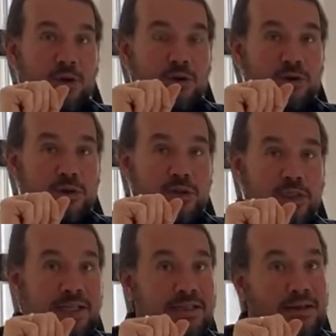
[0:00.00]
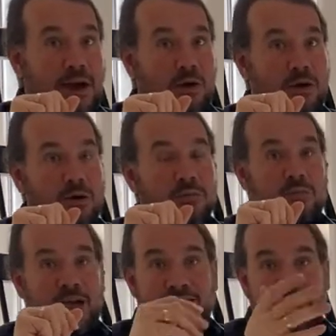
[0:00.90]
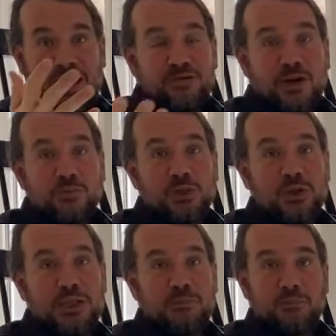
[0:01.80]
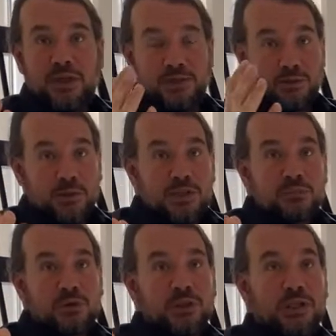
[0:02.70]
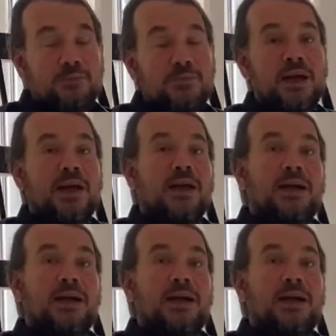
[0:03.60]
Und die ist auch ganz einfach beschrieben, ganz kurz beschrieben,